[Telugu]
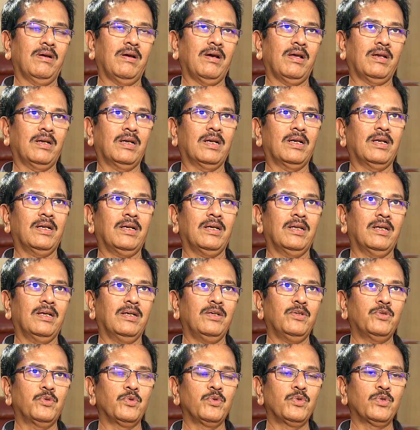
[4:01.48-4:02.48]
ఆరు గంటలకు
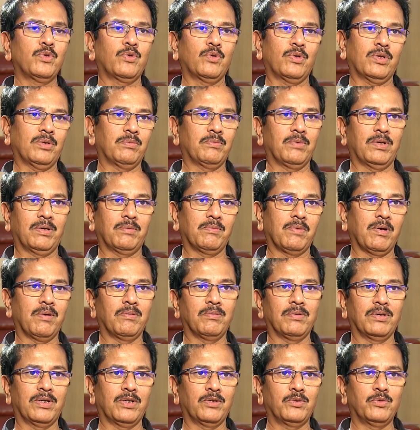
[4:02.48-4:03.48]
అలాగా ట్యూషన్ ఉంటుంది మాకు
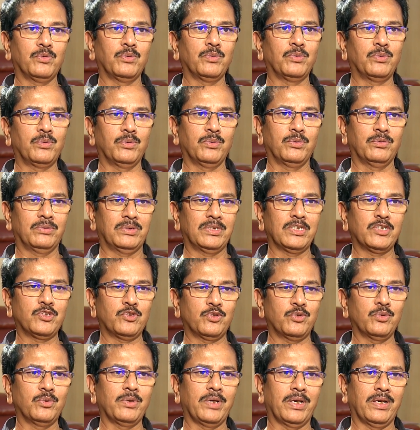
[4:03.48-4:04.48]
మామూలుగా టూ టు సిక్స్
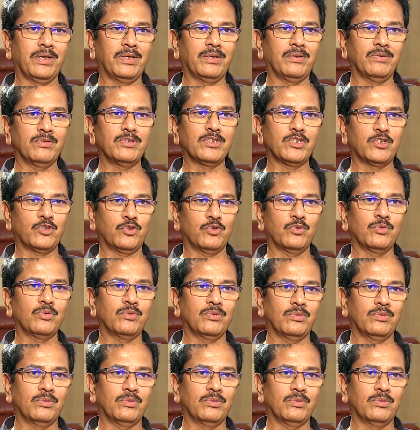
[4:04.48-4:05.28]
టు ఎయిట్ సిక్స్ టు